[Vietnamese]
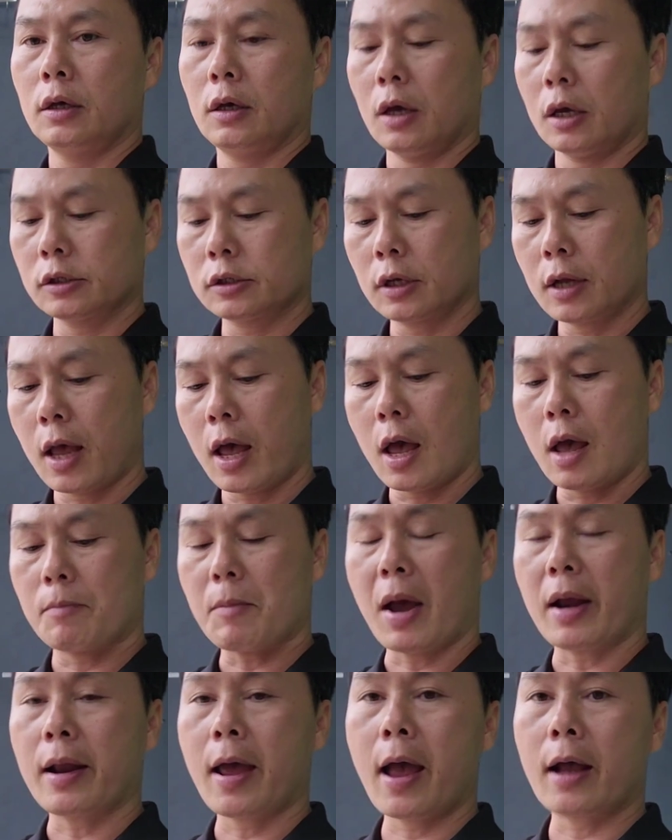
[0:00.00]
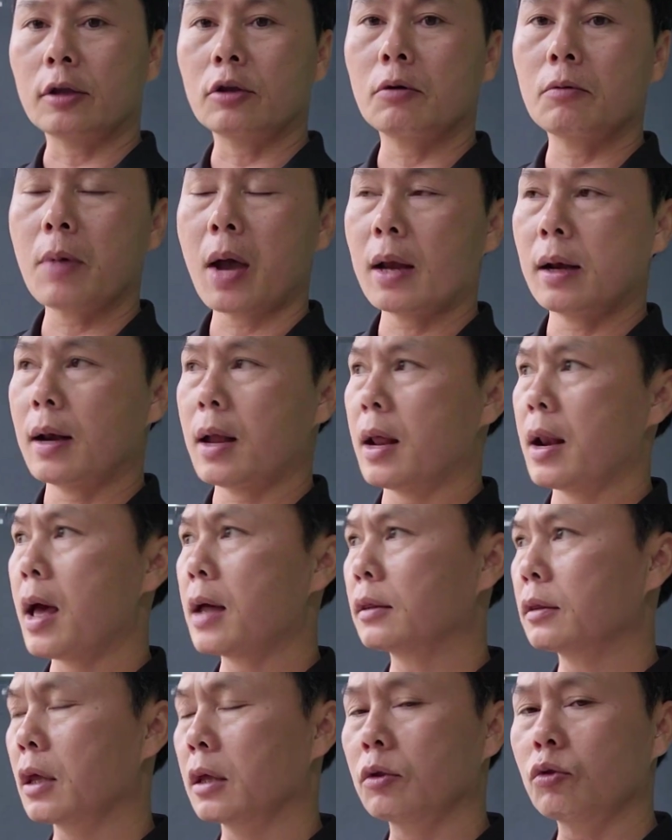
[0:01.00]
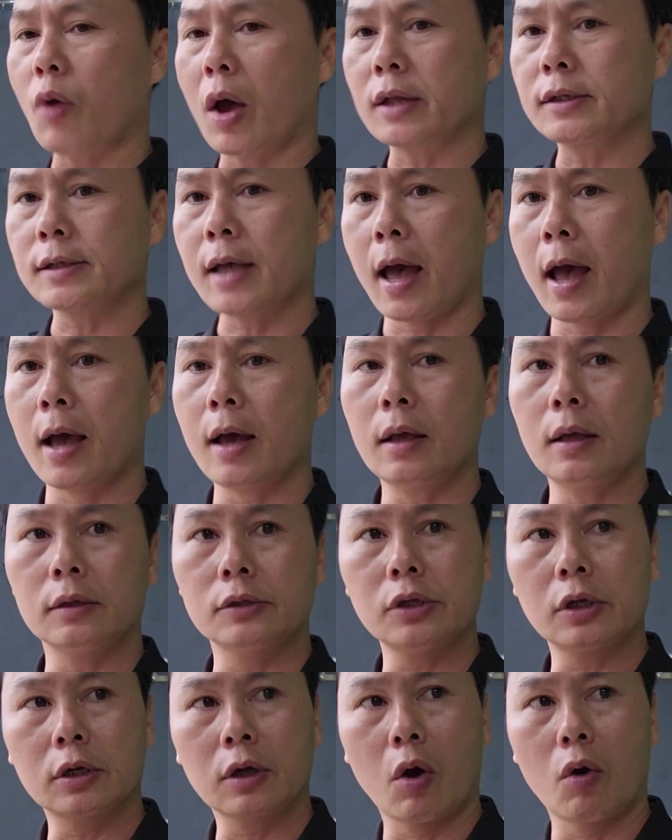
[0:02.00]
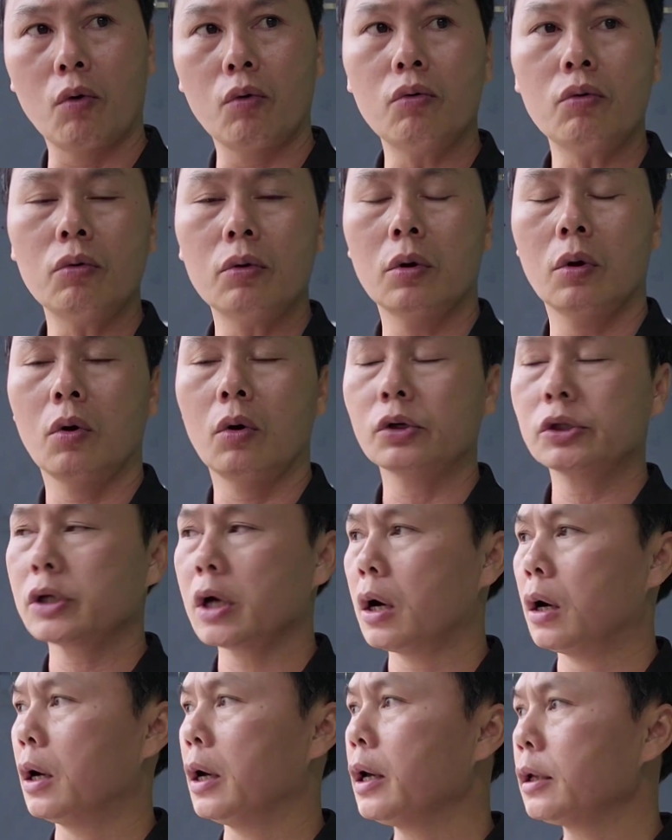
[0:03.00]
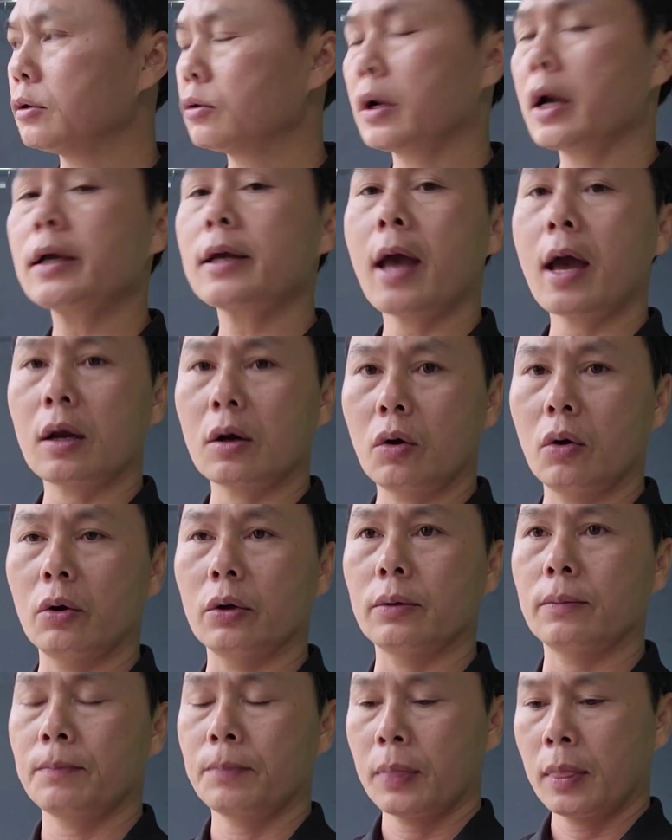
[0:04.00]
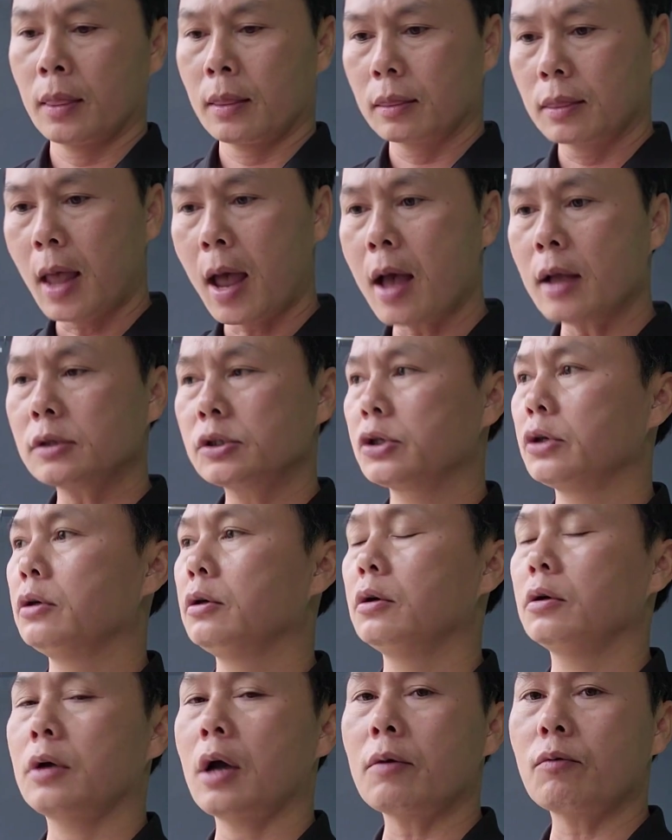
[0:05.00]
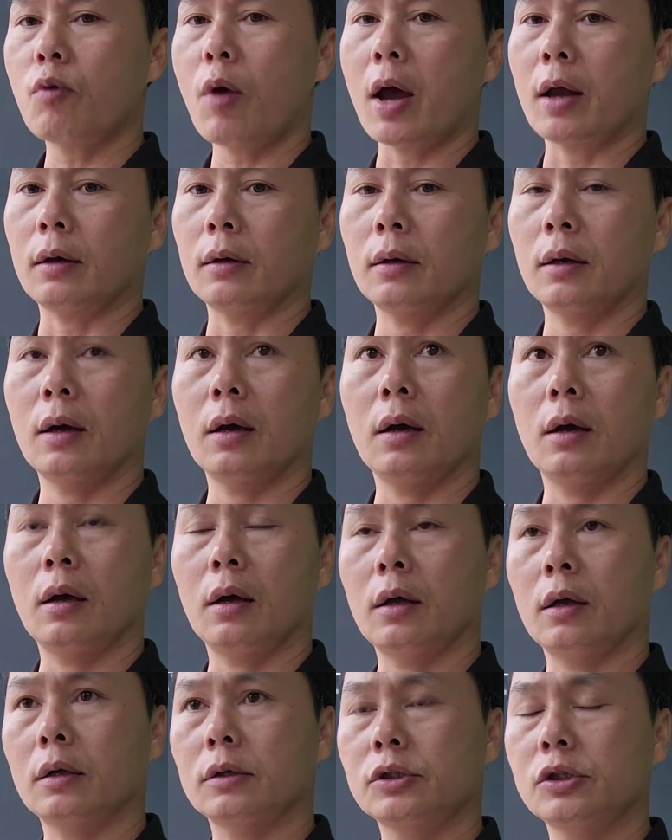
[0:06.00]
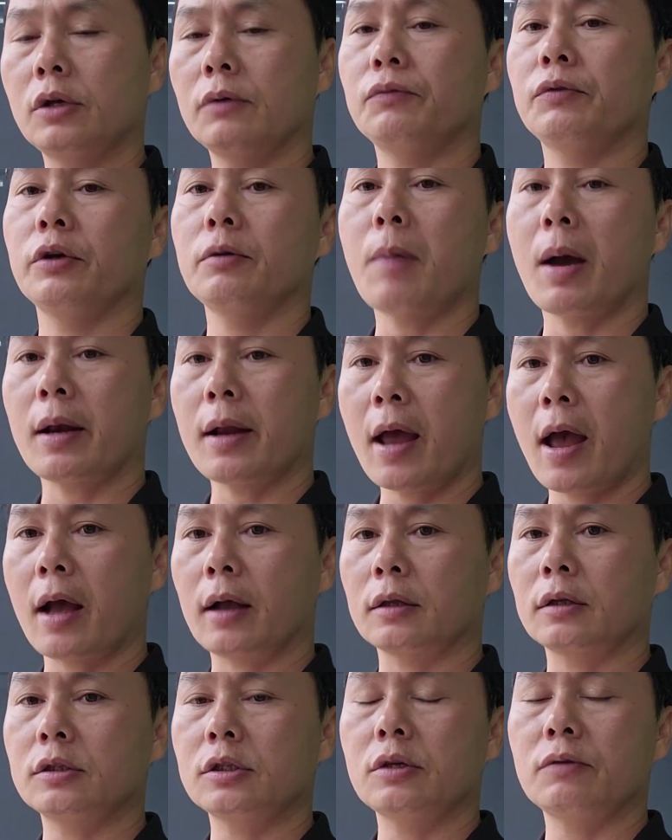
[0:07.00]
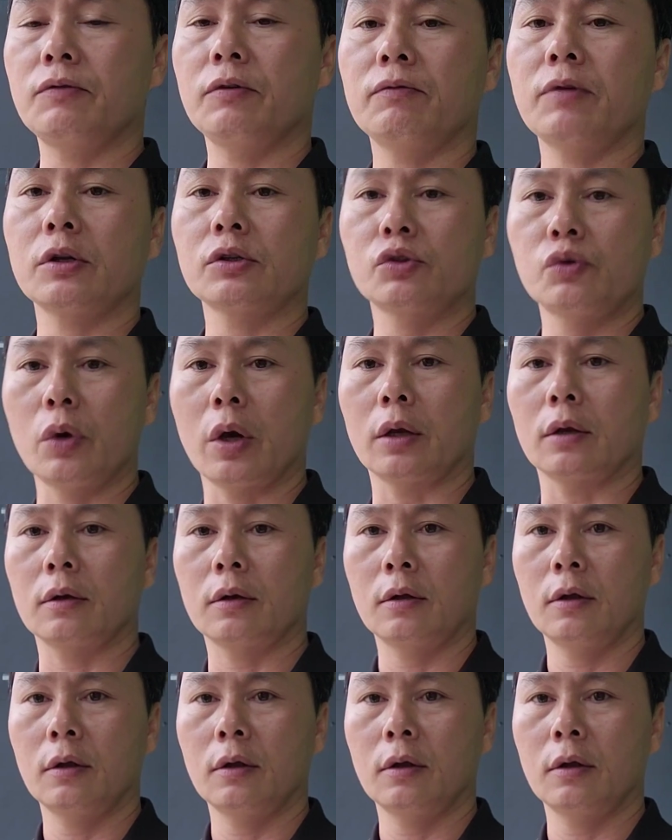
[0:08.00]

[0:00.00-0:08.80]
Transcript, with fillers: Yến Xuân Hà bán hàng cho các bạn là đã tính toán giá chiết khấu hỗ trợ hết cho khách hàng rồi đã trừ các khoản uh, chi phí bán hàng chi vận chuyển